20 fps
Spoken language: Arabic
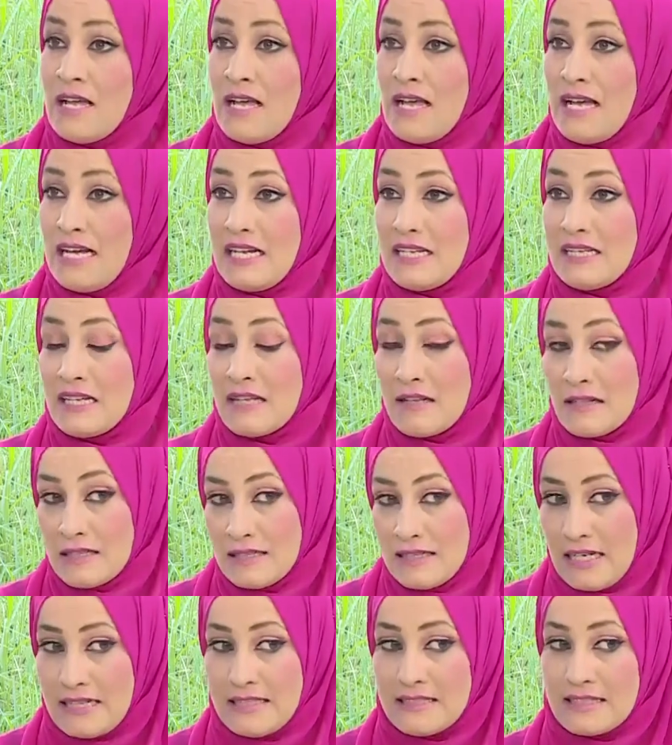حنا
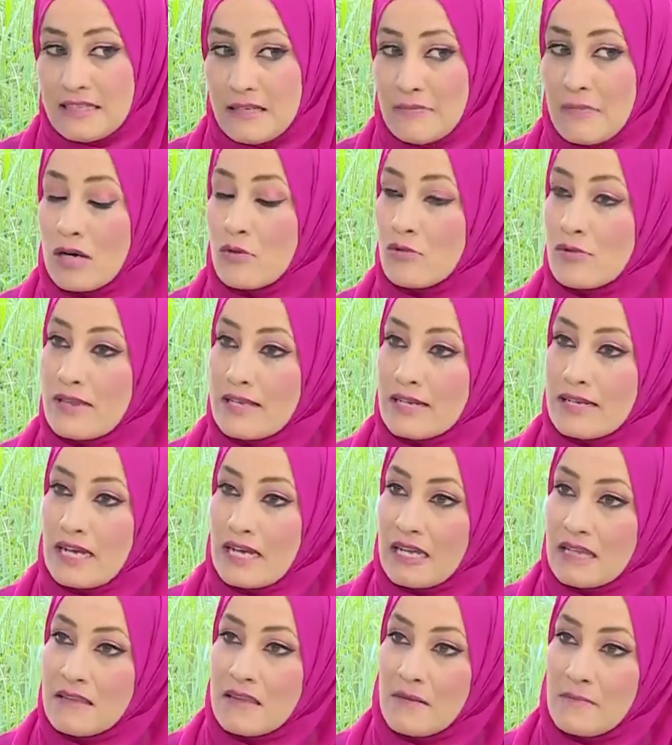يعني كما قلت لك
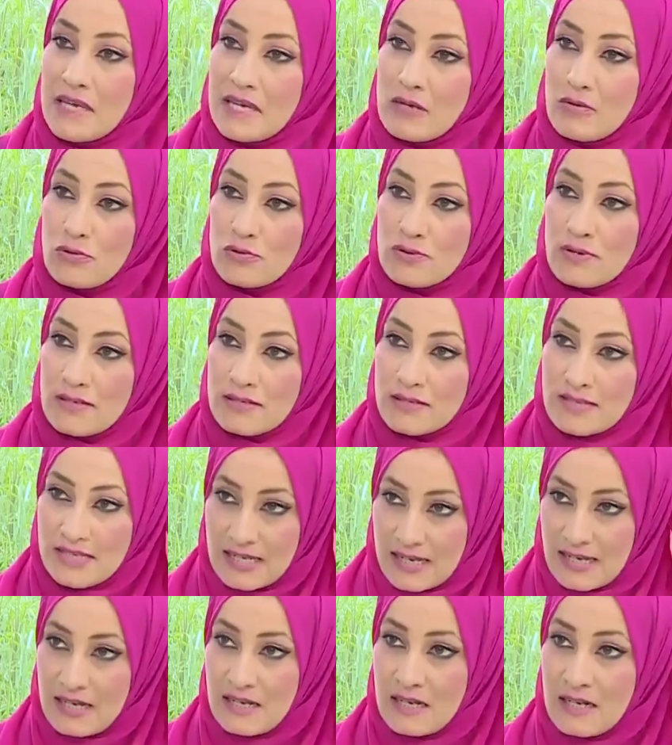قد ما يكون
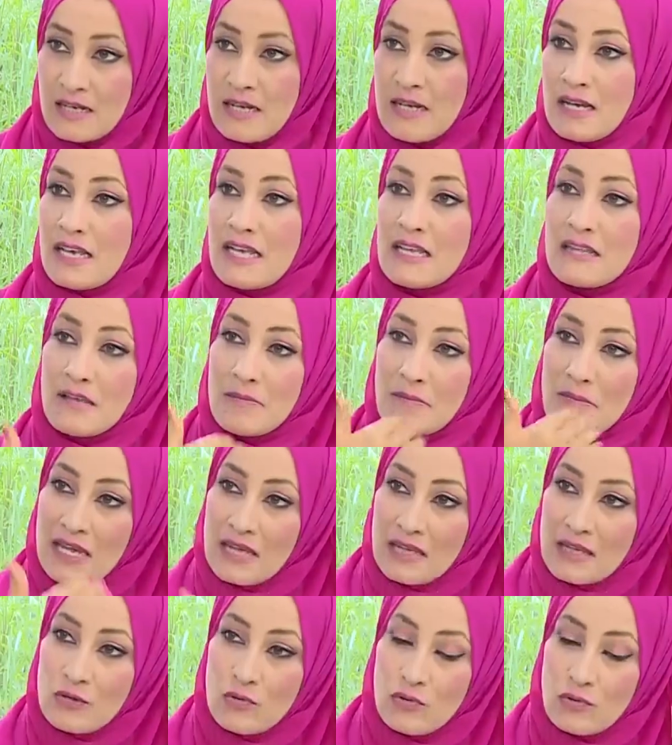صغير قد ما
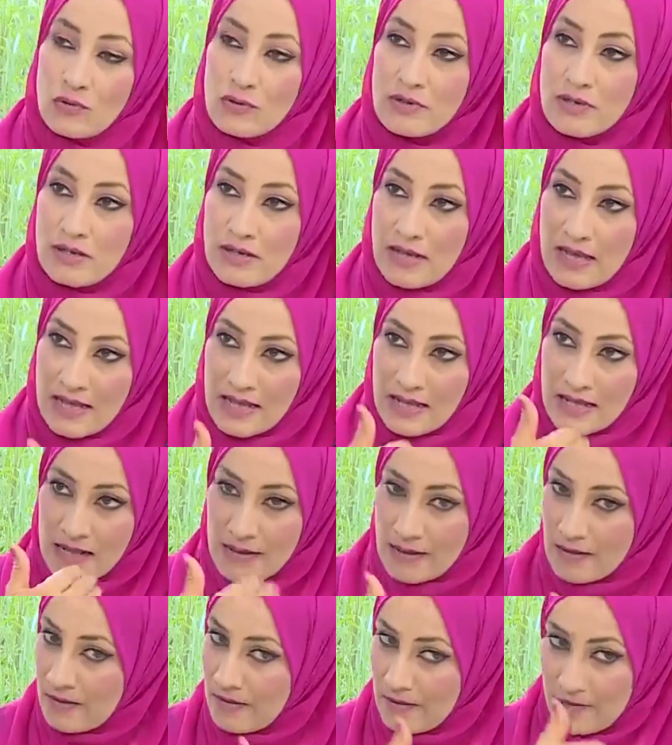يكون
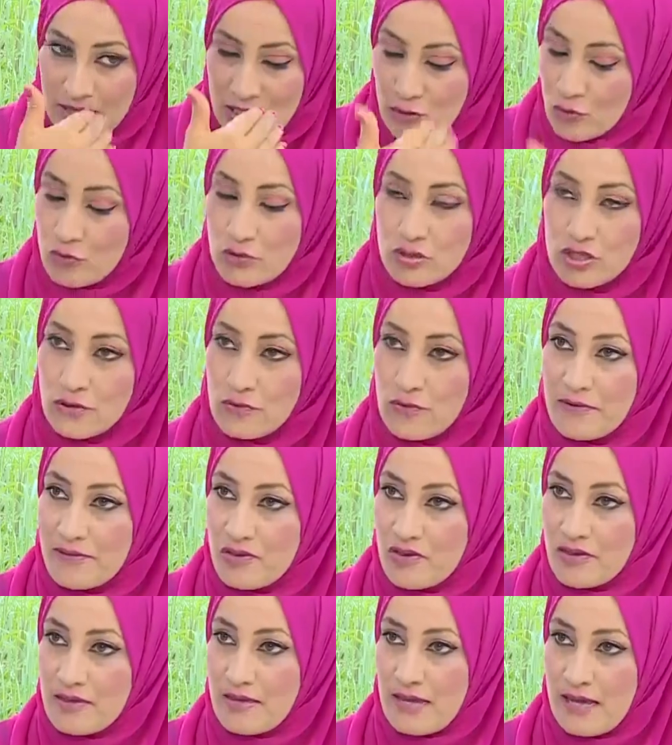آه، ما يكونش
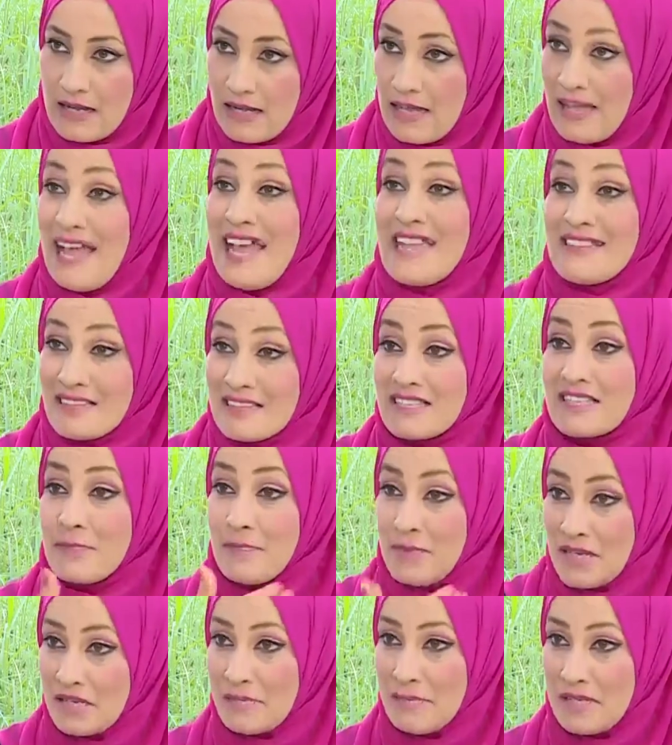نضج تاع عدد
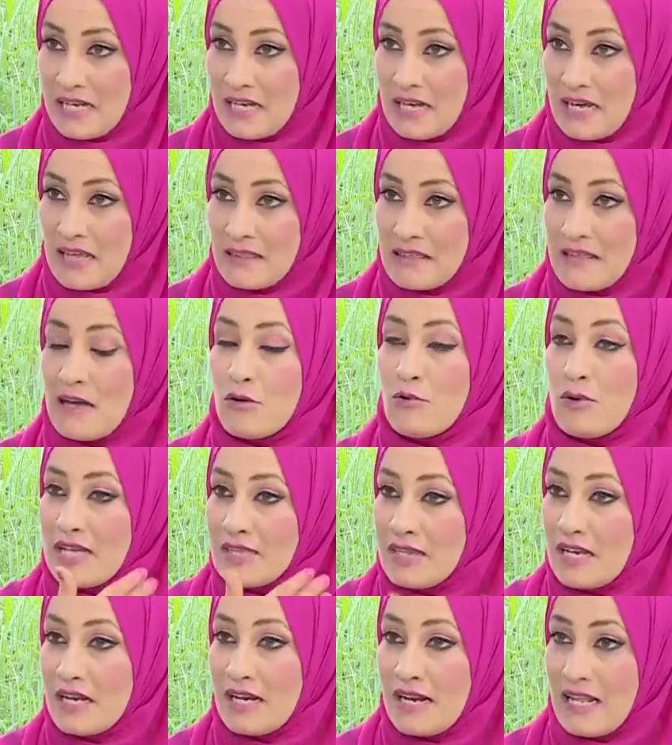كبير من الاعضاء
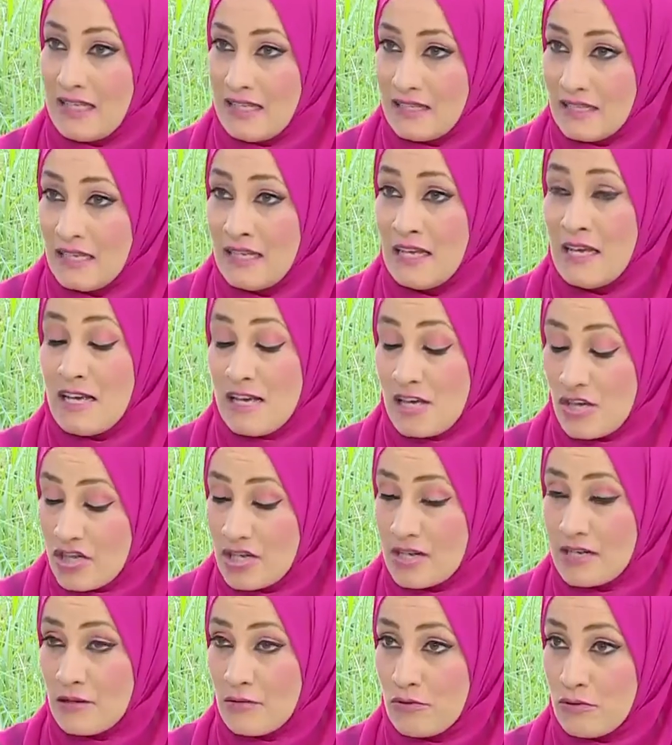وهذا راح
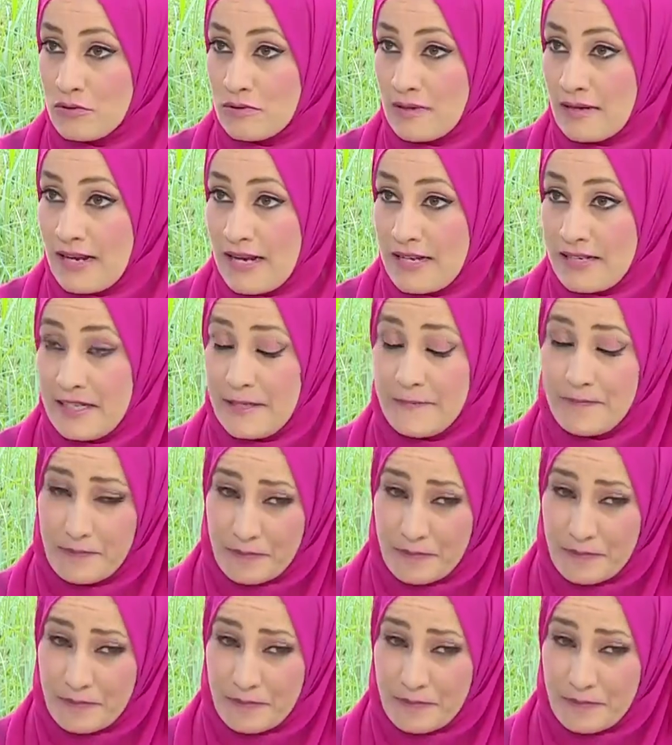يشكل خطر عليه